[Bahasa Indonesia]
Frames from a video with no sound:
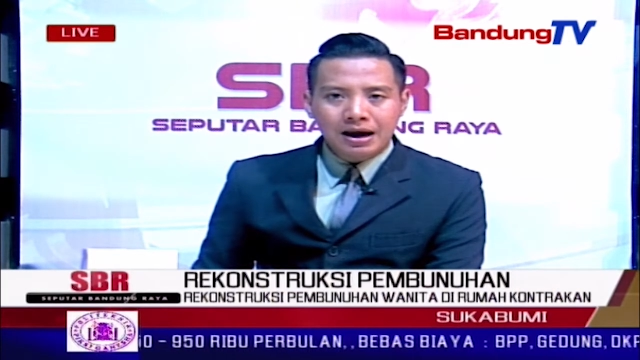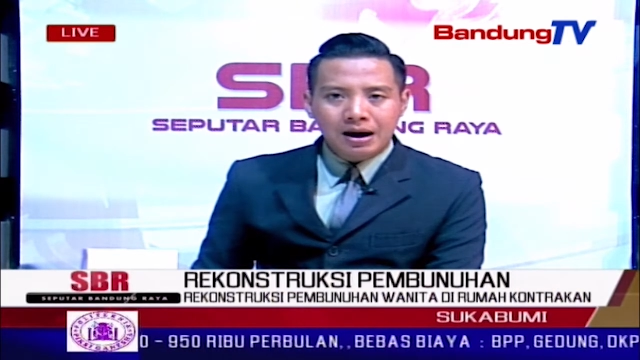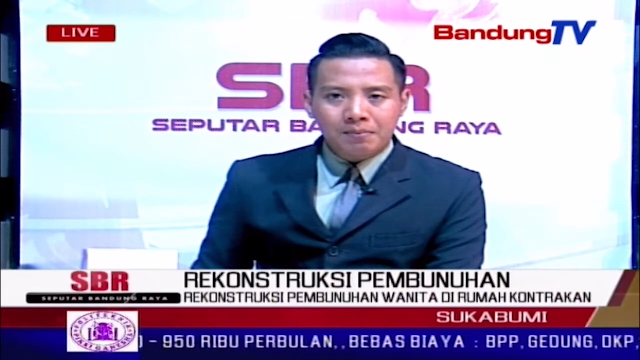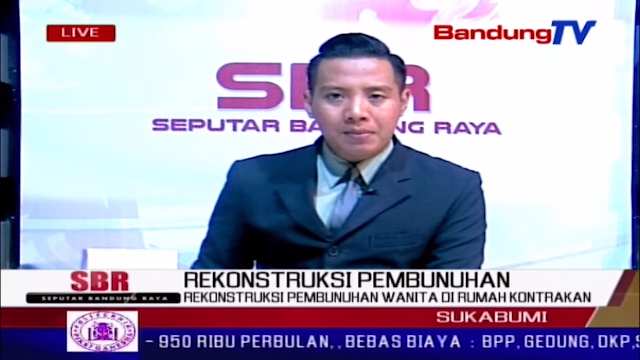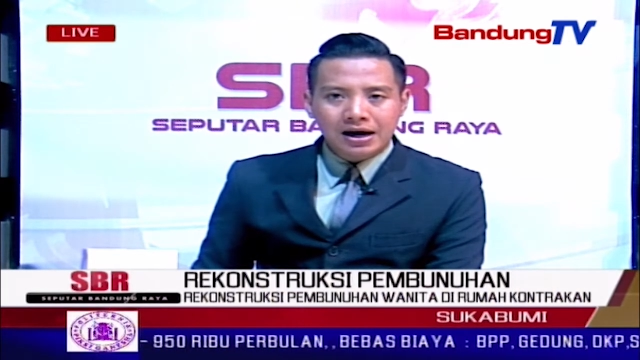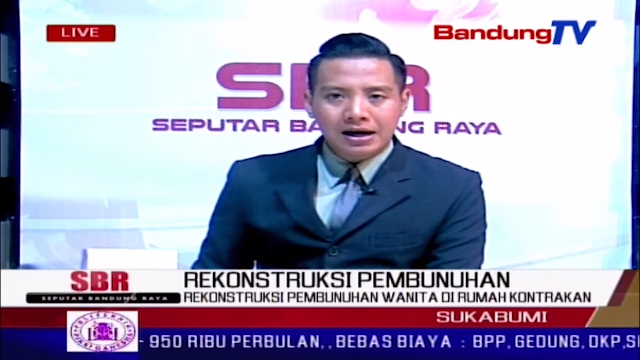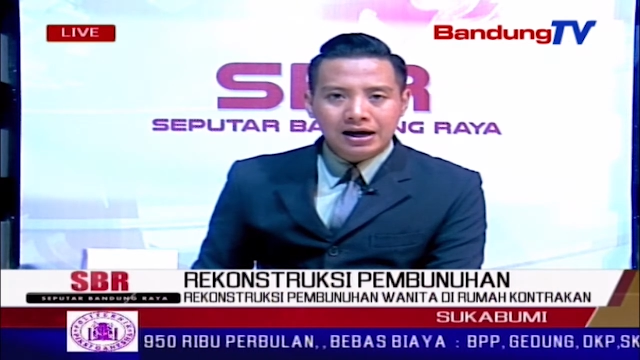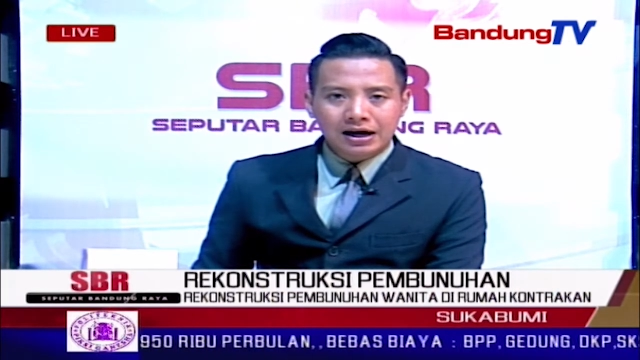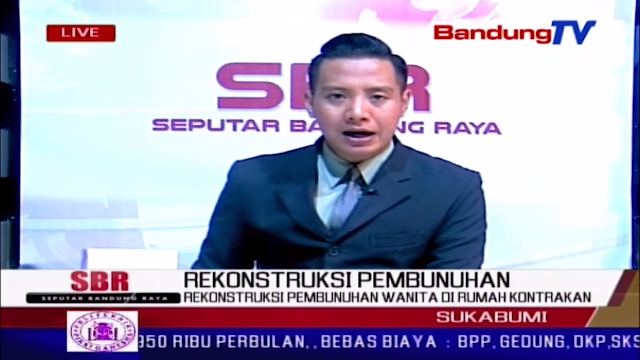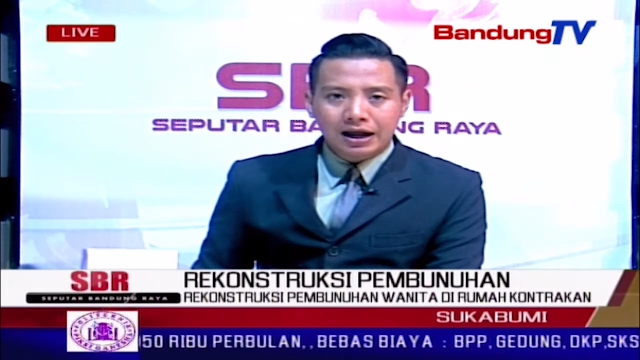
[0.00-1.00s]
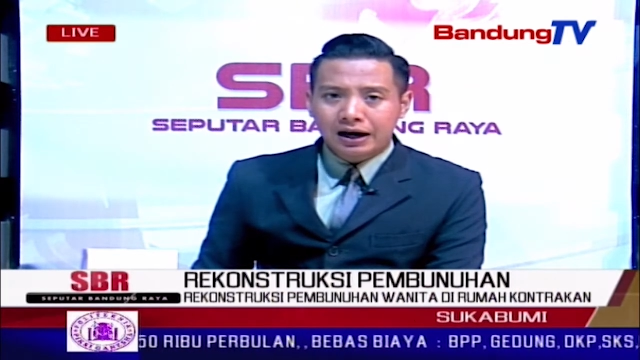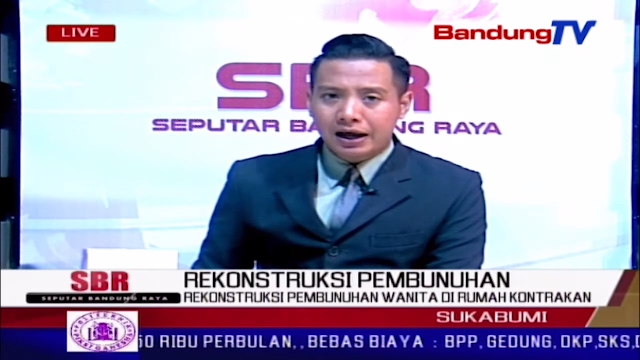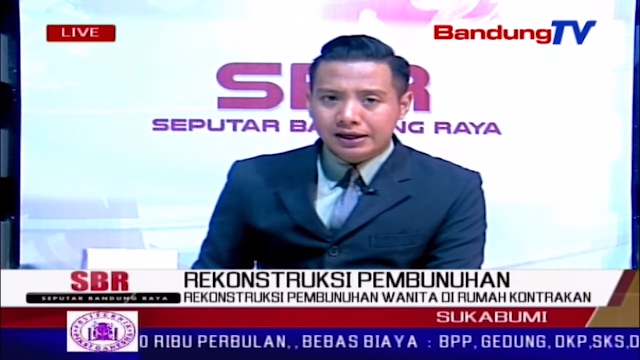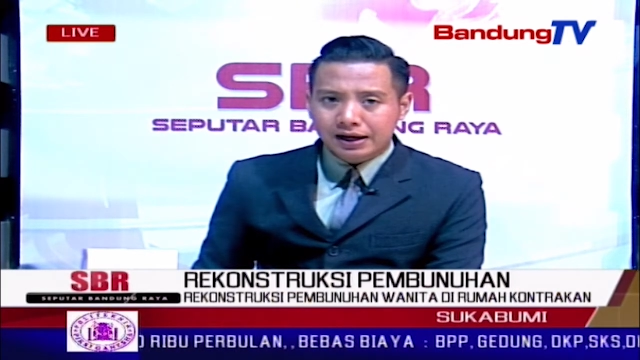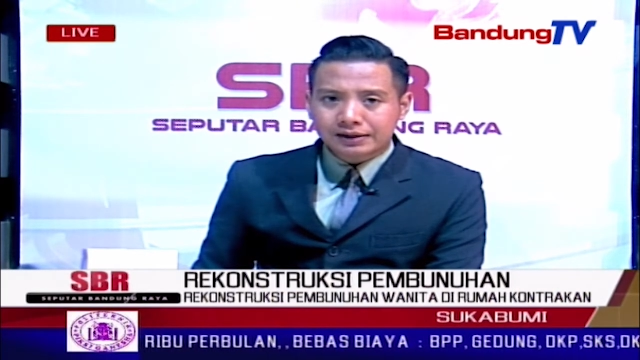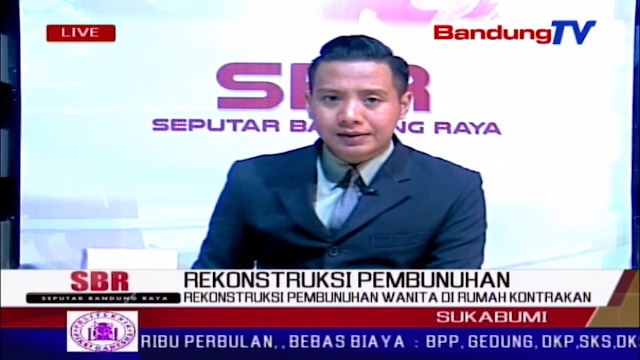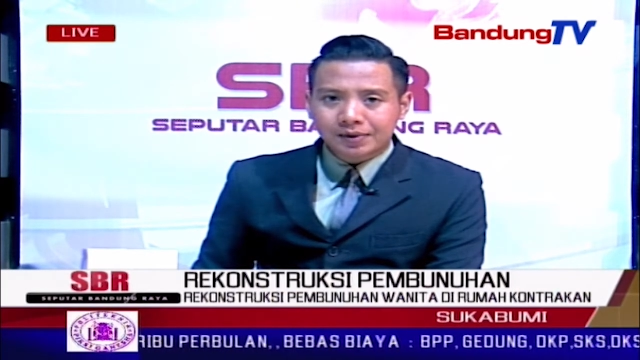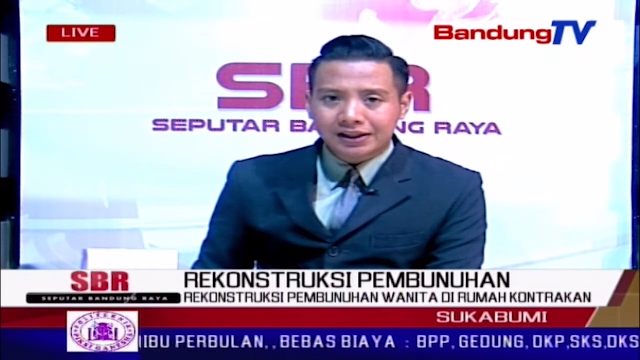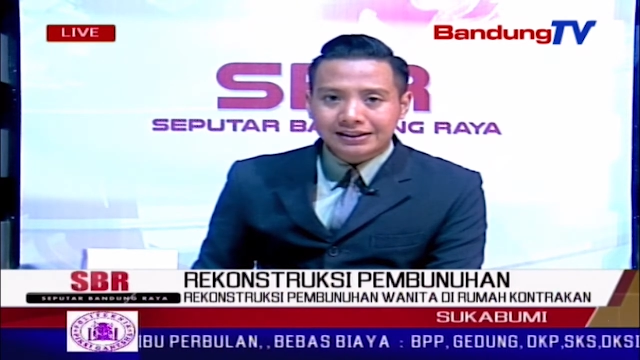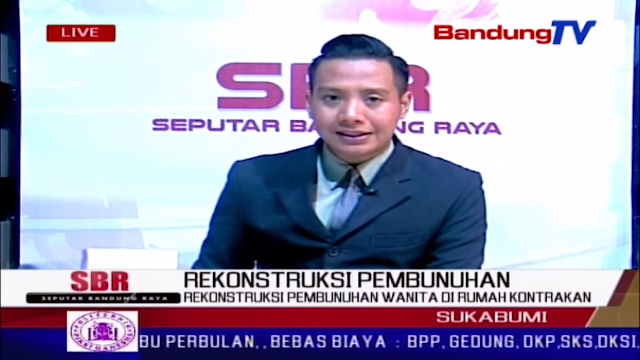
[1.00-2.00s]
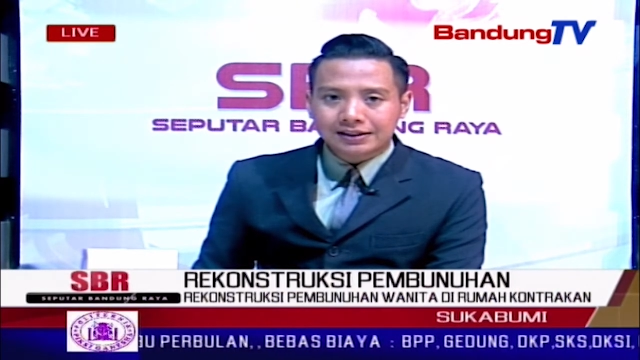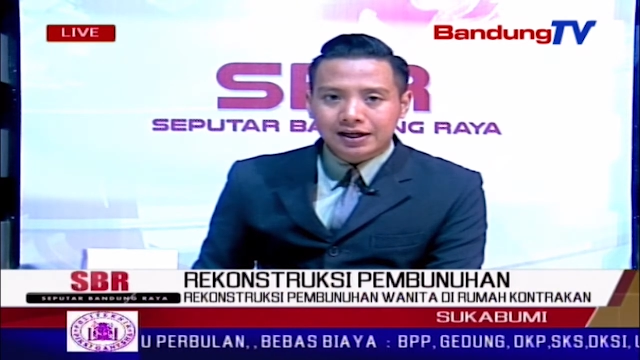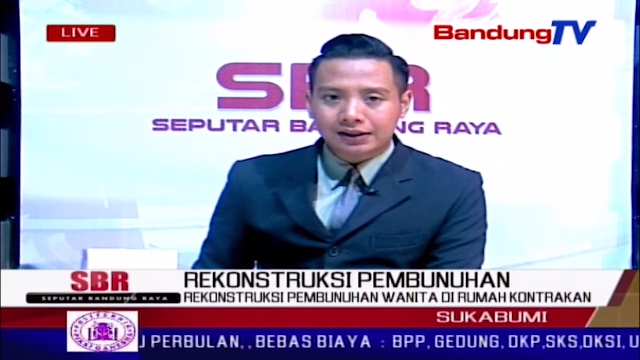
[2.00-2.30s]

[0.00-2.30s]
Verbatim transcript: Mangkalaya, Kecamatan Cisaat,